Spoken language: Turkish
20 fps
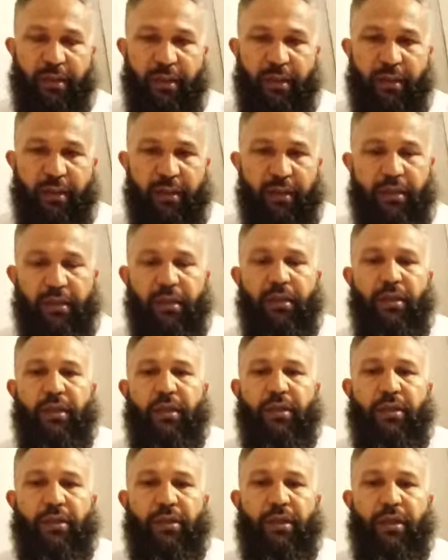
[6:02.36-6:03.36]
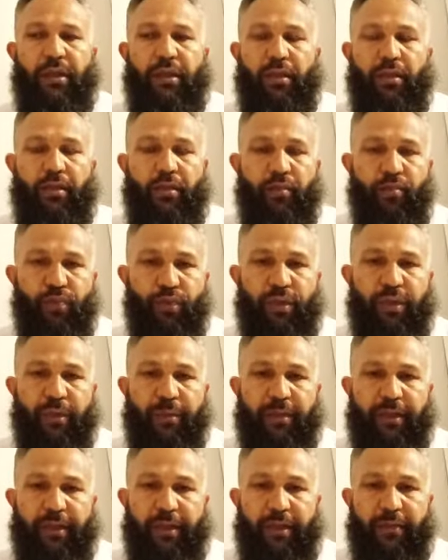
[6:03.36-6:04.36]
takıldı ki
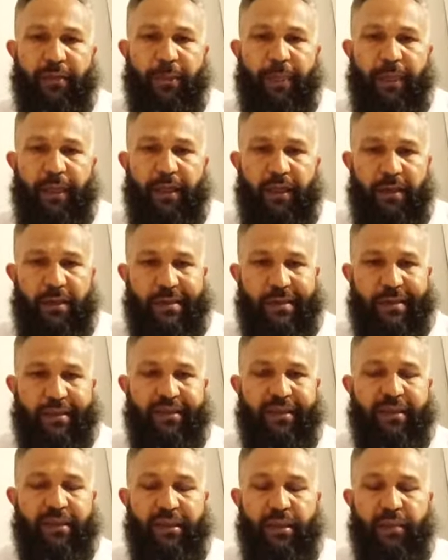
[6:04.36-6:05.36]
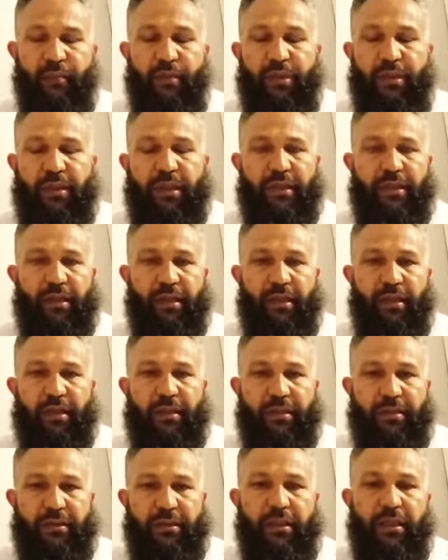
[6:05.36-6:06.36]
muhtemelen insanların da bu zihne
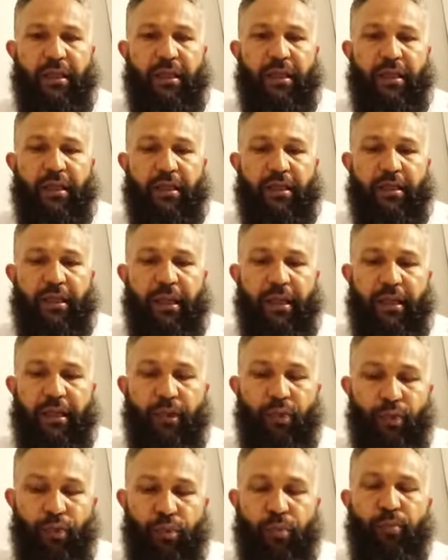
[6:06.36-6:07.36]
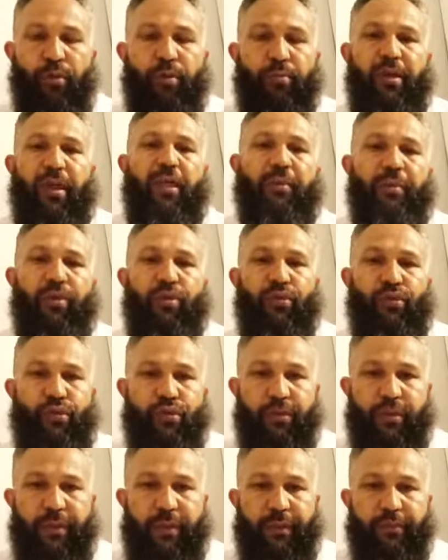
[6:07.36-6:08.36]
takılacaktır. Yani ömrüme yemin
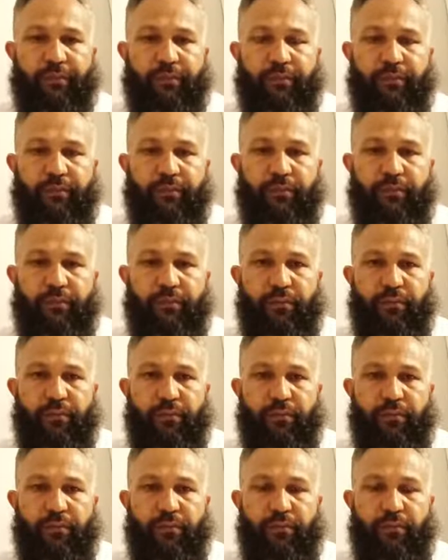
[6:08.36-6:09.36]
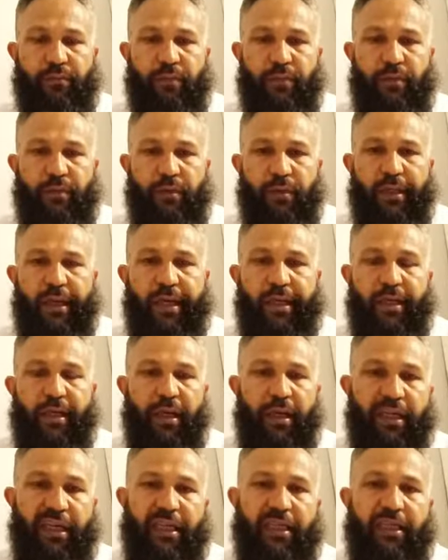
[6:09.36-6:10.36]
olsun ki. Yani
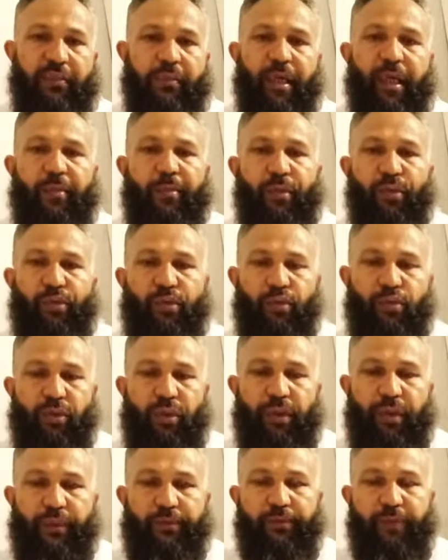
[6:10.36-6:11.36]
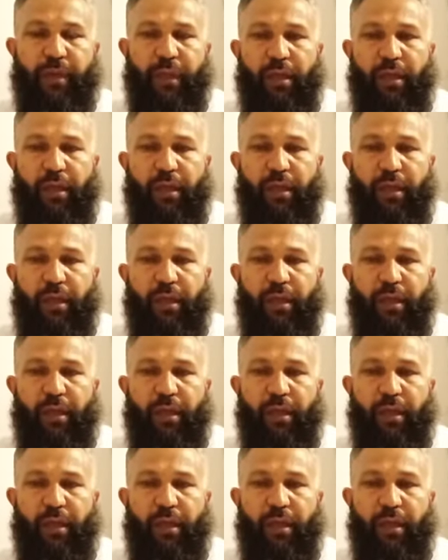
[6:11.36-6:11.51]
hayatıma yemin olsun ki.